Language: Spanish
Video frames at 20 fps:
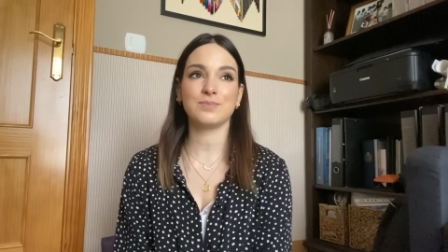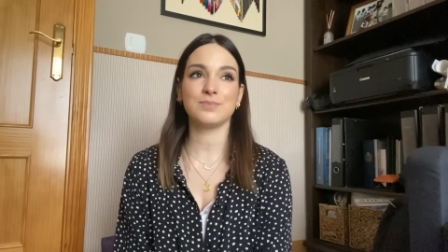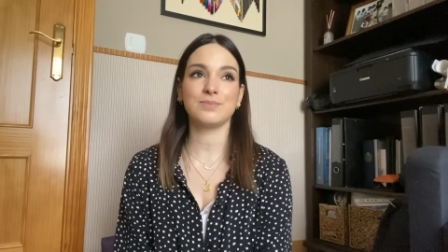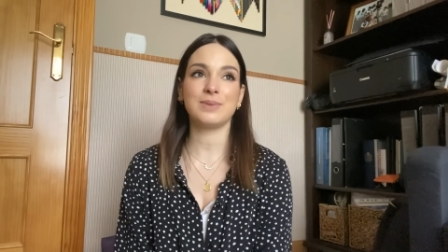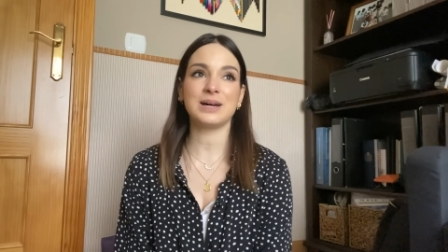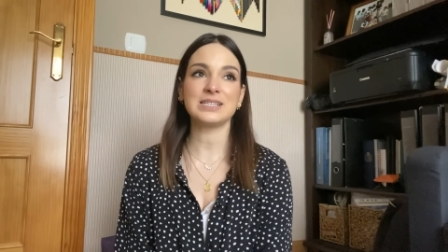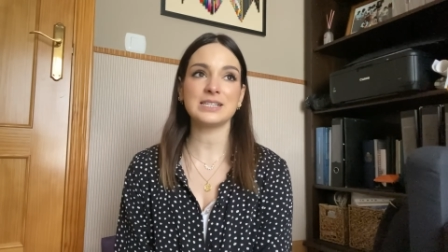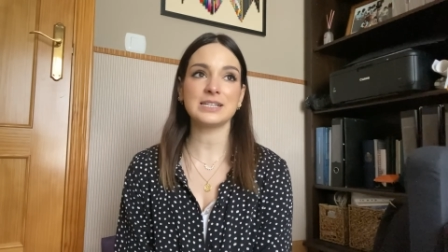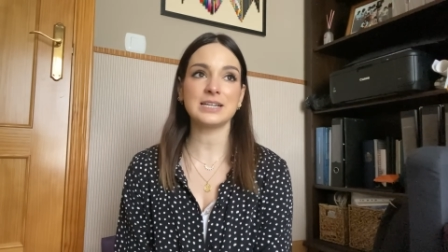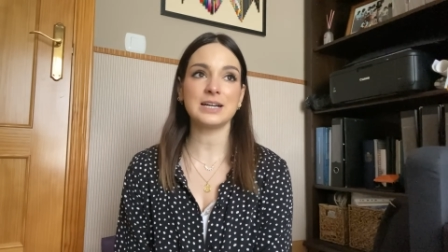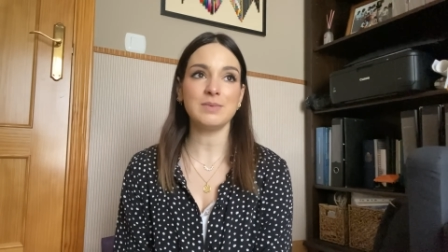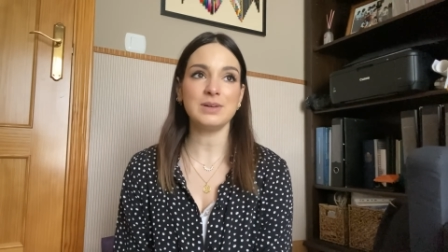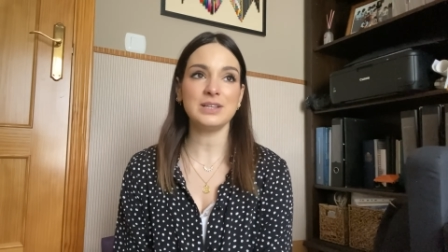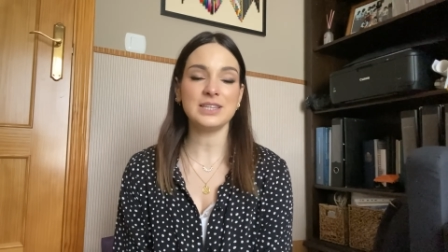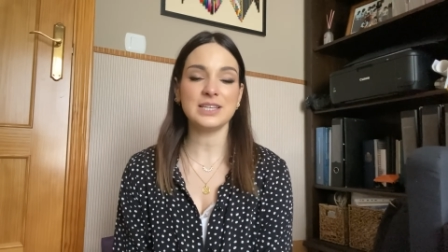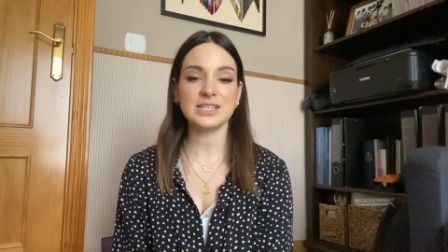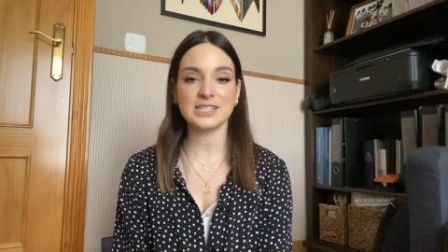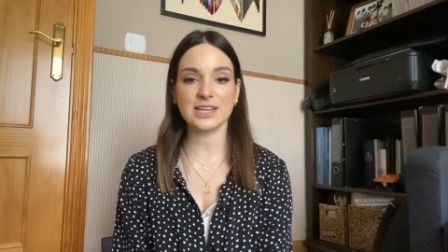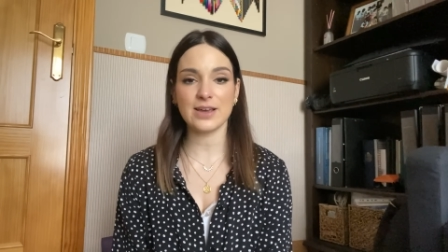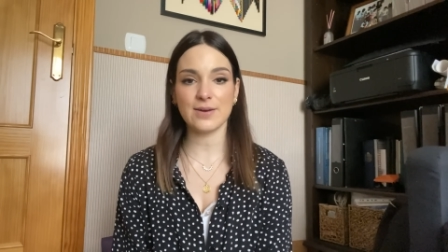
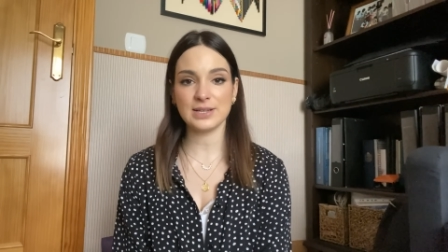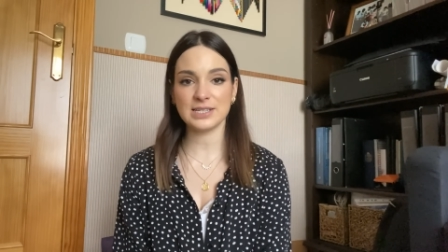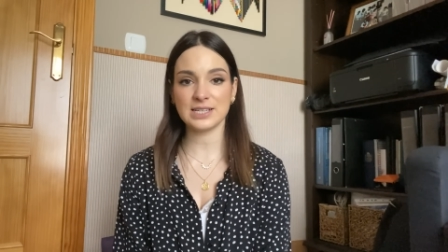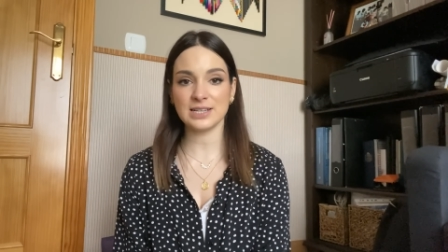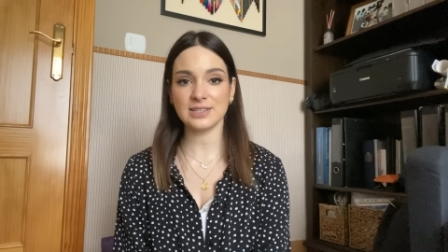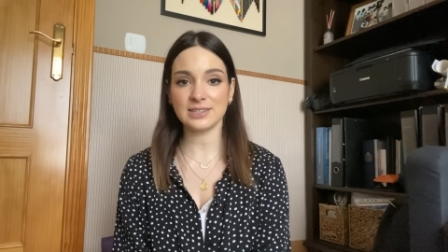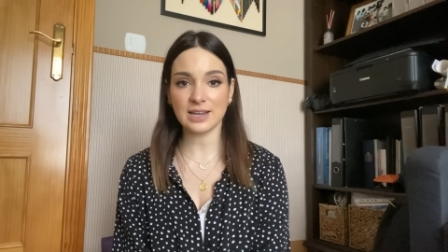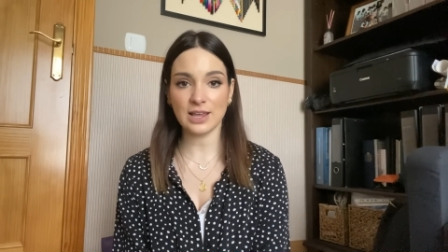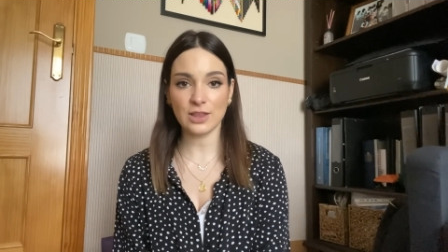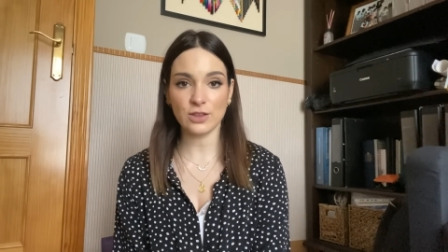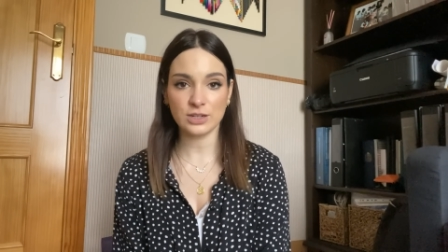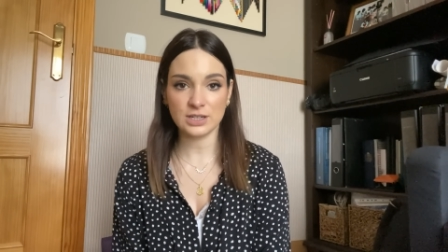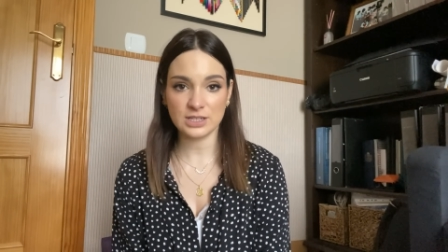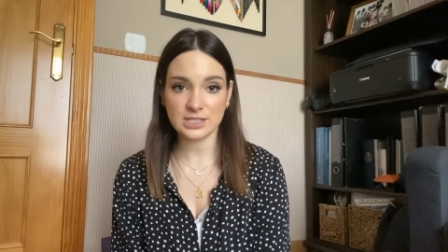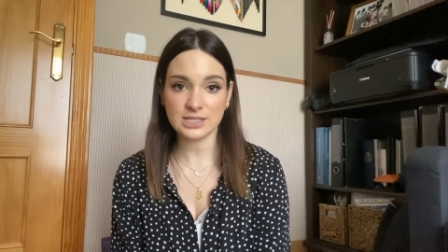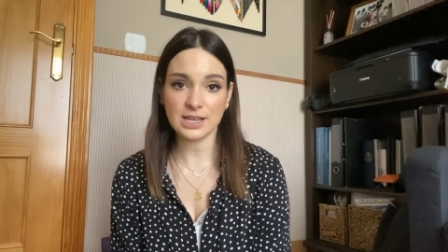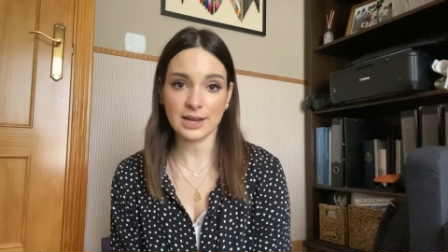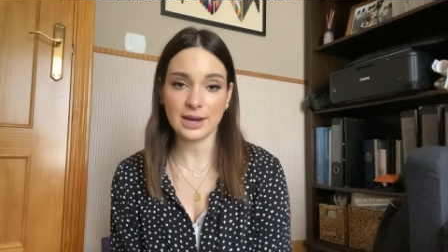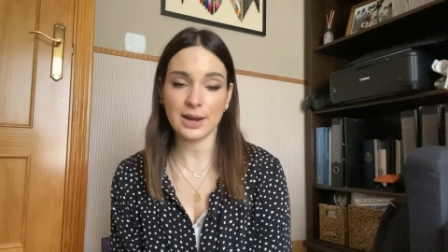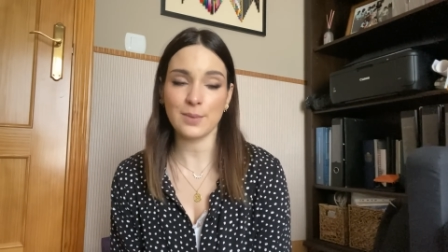básicamente si habéis entrado en
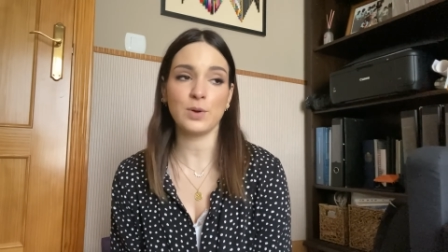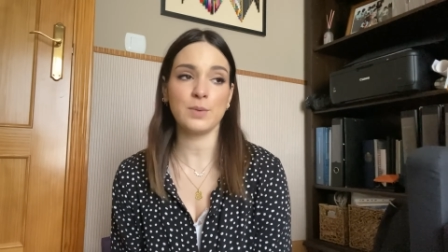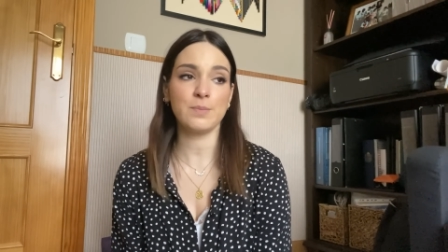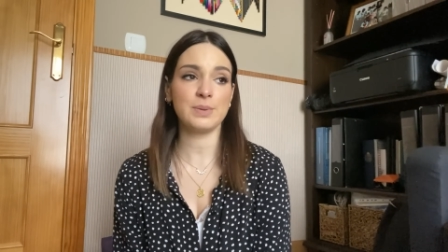Instagram o en